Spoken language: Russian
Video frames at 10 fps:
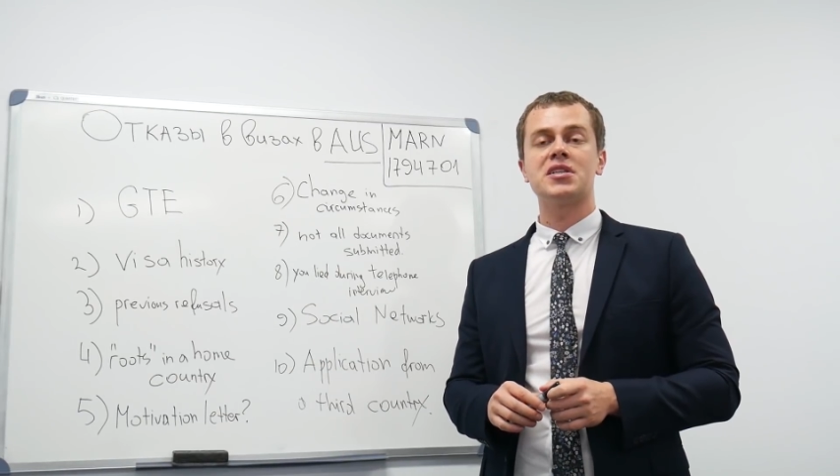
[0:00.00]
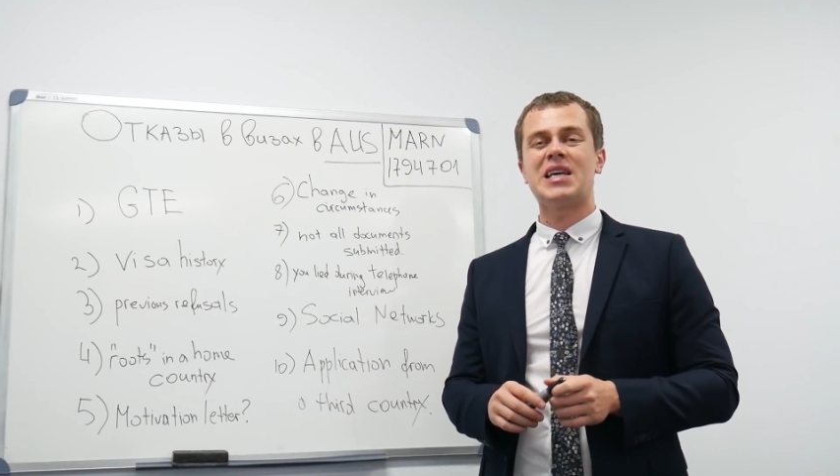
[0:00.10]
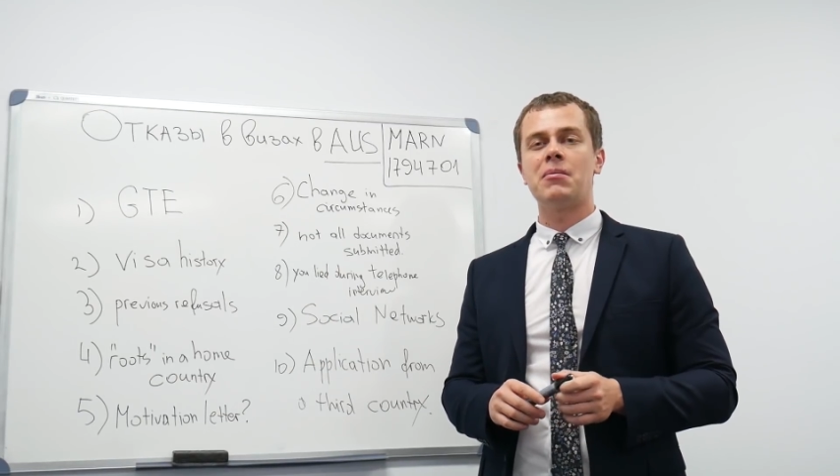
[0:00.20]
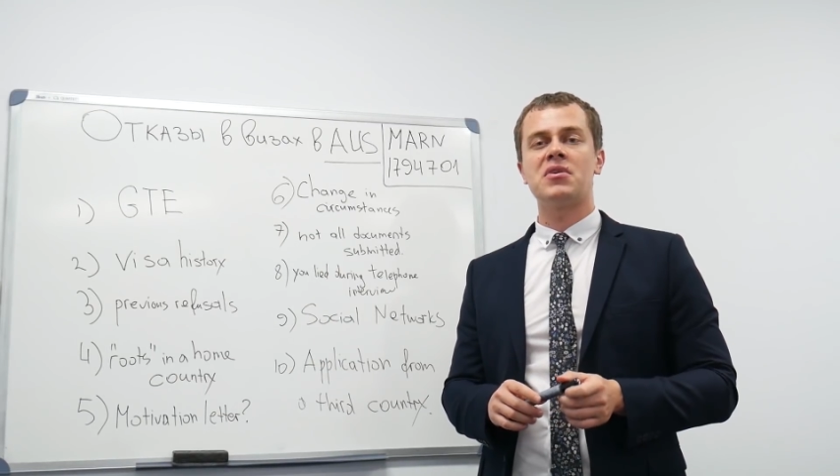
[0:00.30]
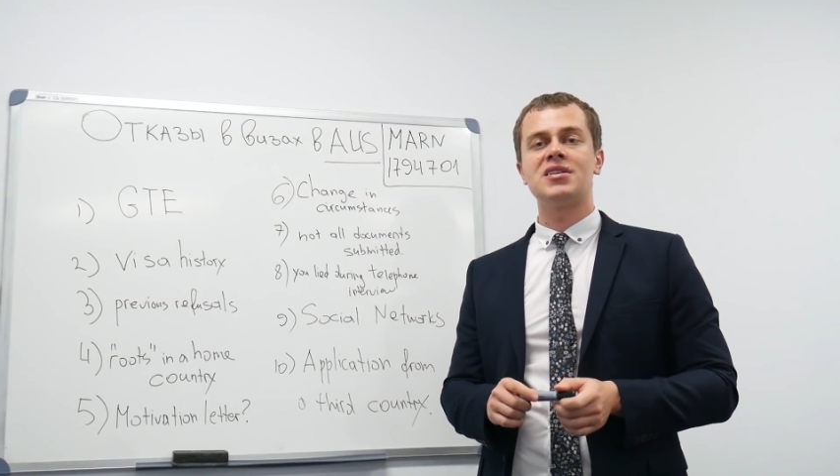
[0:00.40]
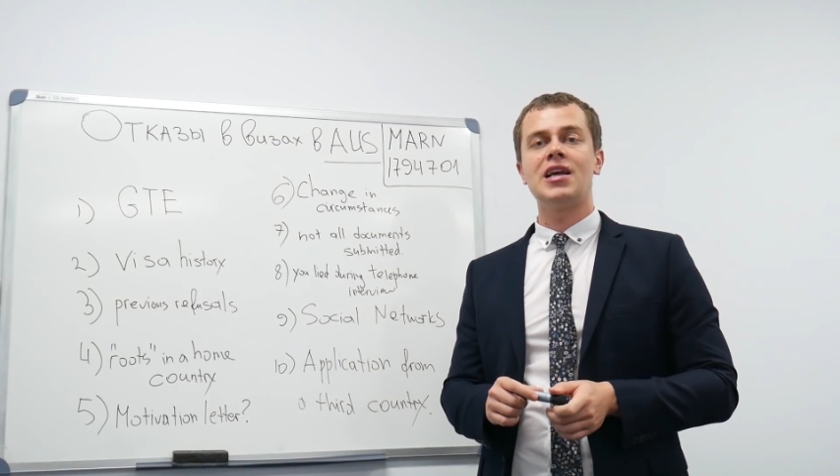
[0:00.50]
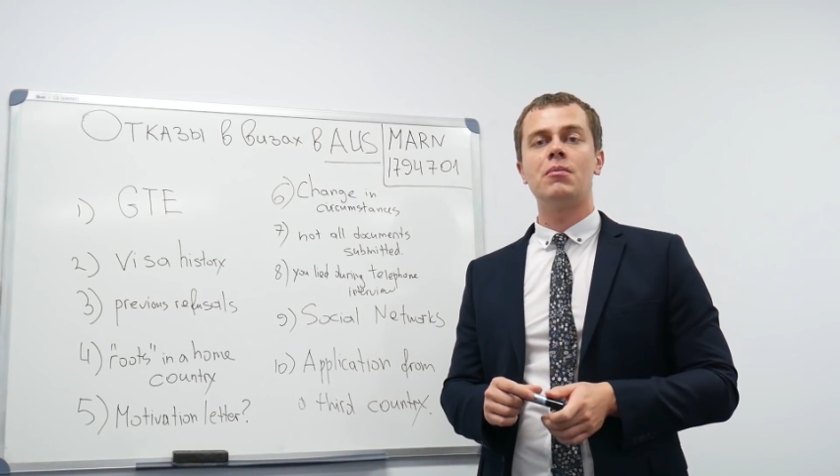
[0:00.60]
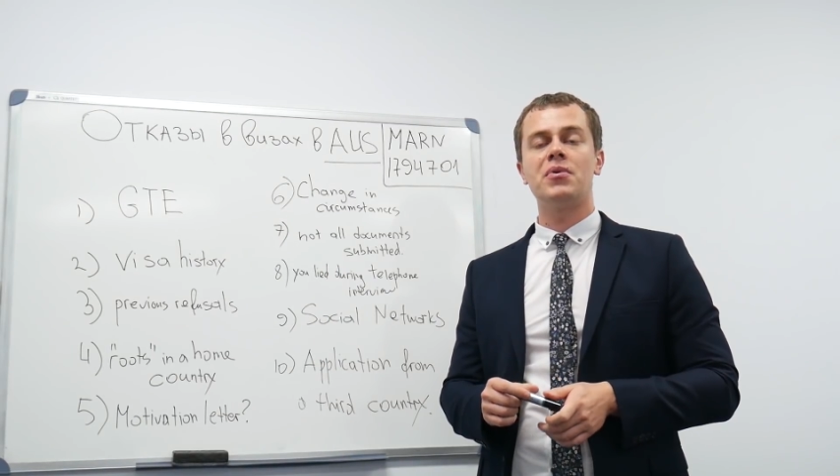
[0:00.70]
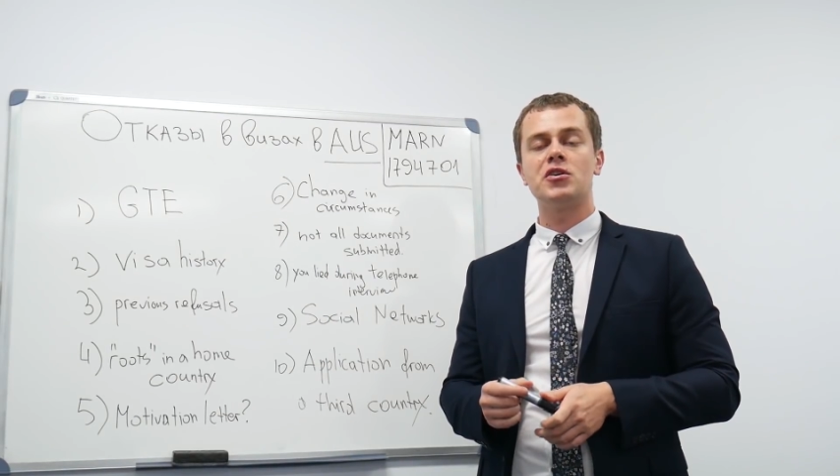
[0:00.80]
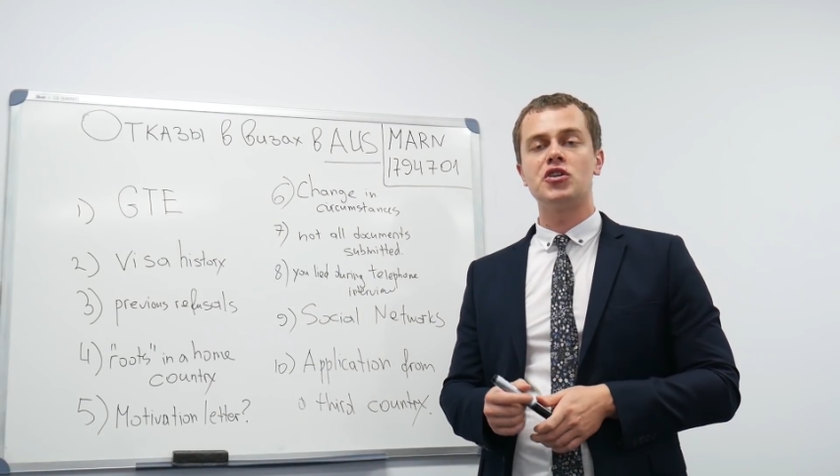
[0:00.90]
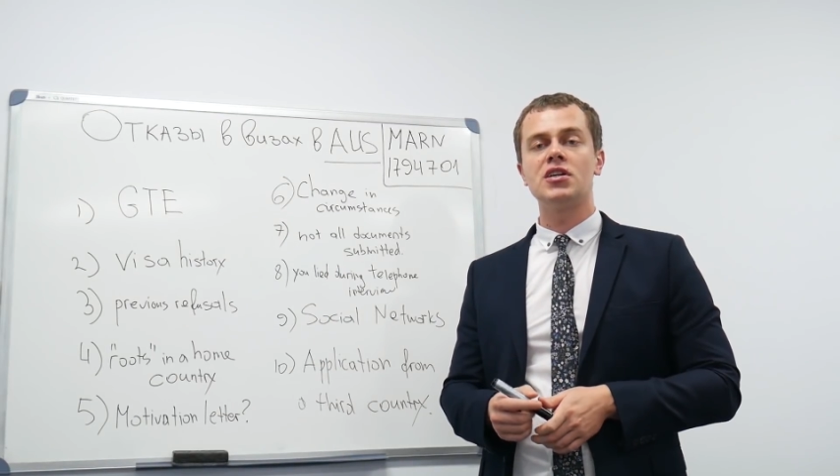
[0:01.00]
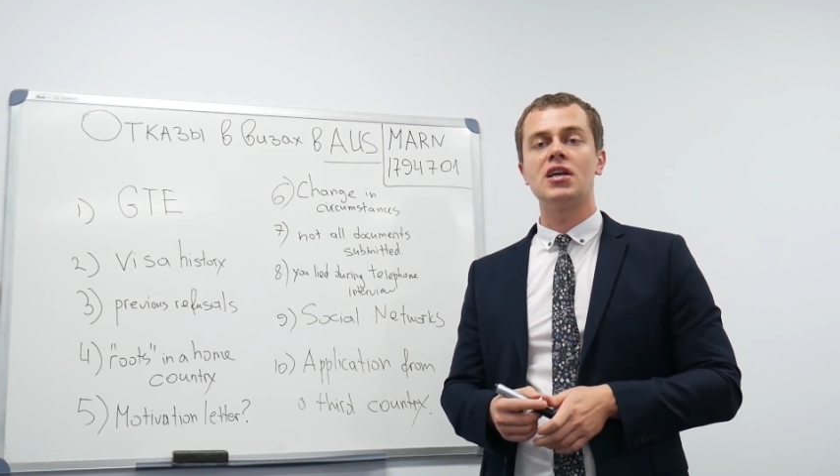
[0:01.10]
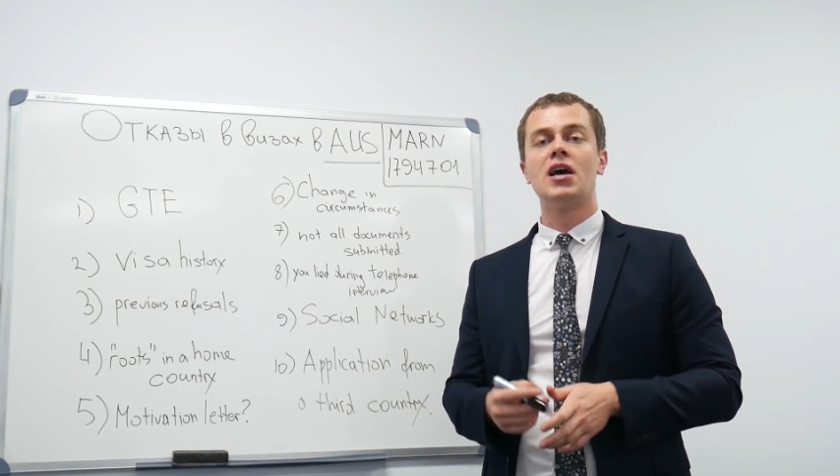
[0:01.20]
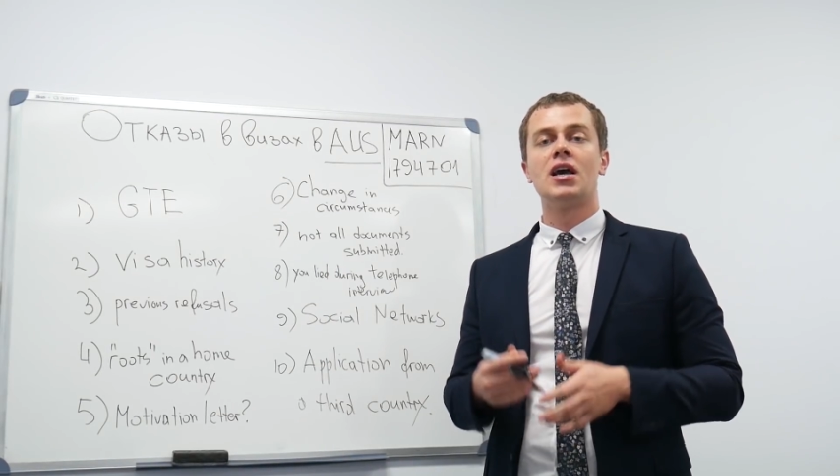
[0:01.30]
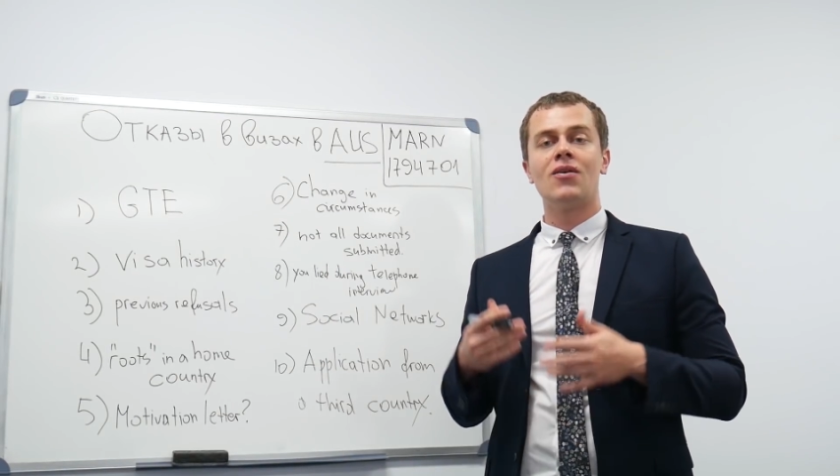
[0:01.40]
На самом-то деле
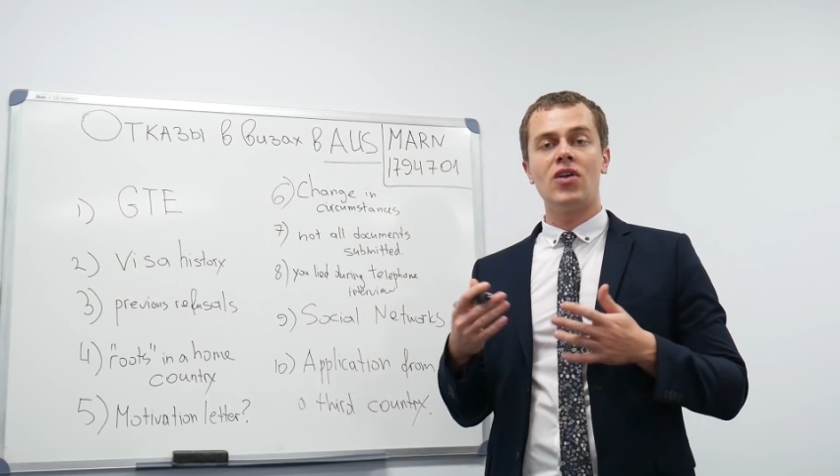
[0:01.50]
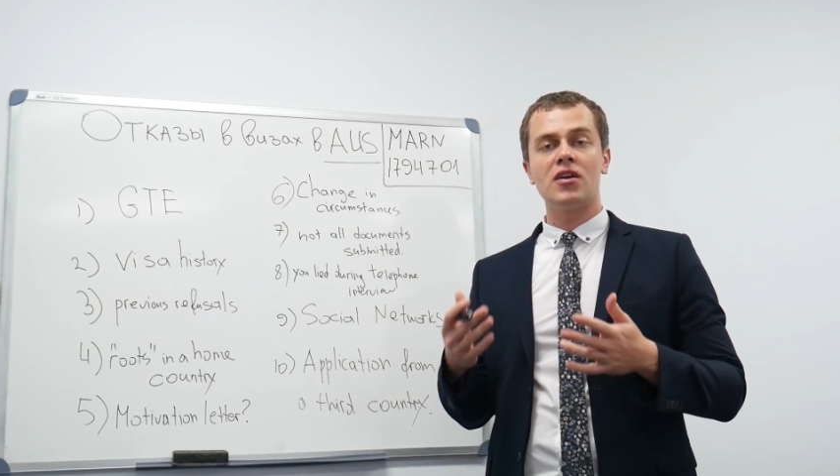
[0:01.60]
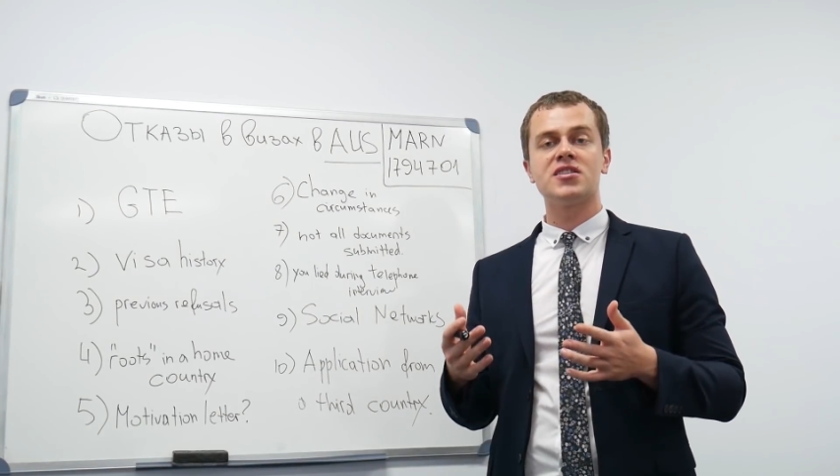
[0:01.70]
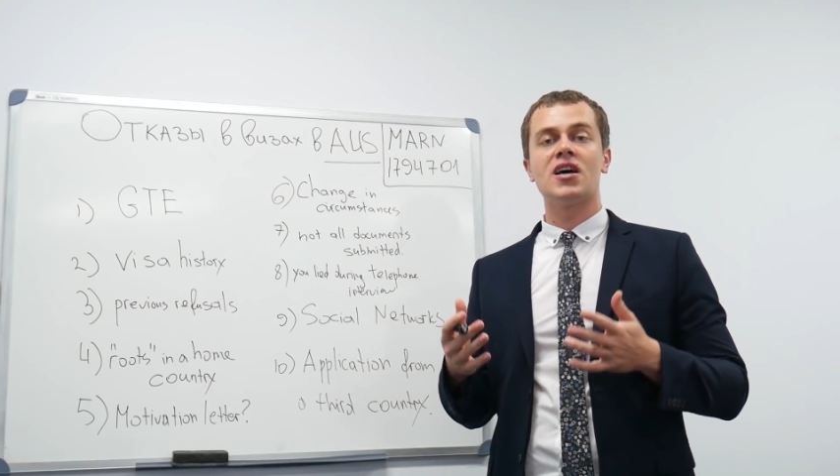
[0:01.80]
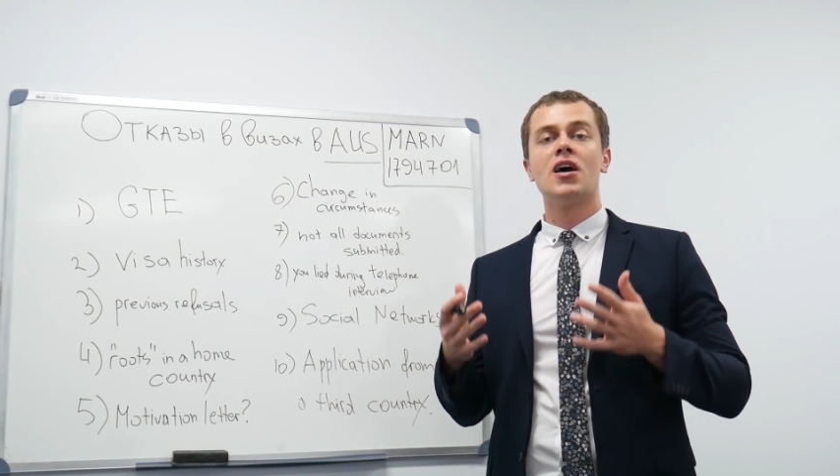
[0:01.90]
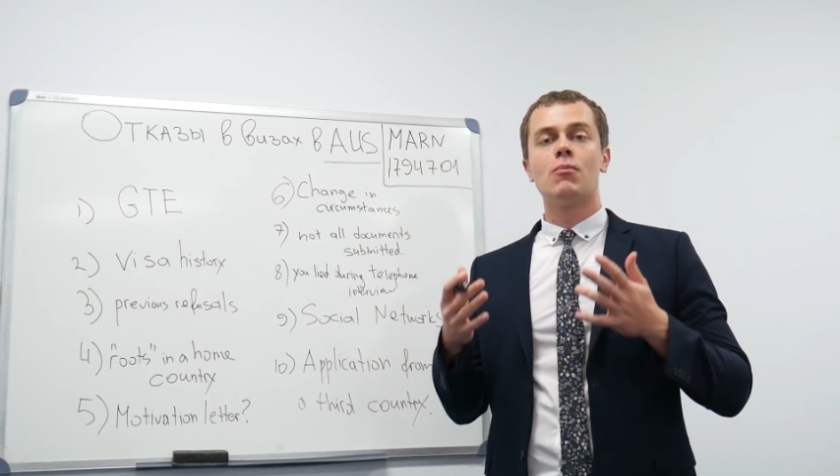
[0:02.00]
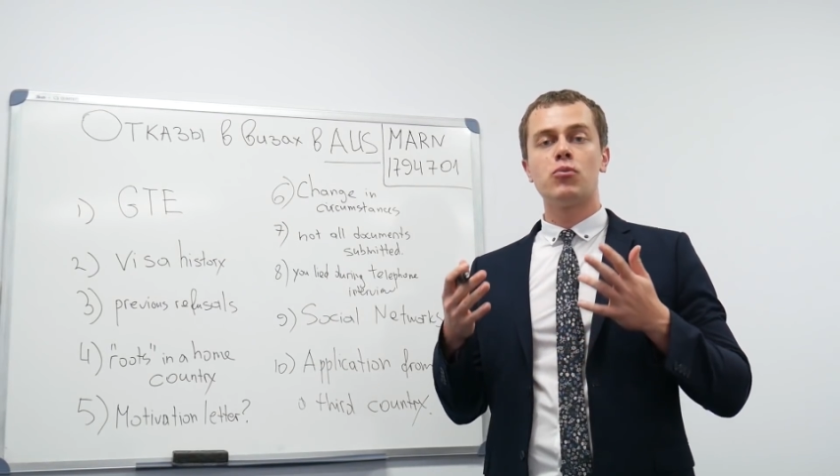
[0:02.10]
причины являются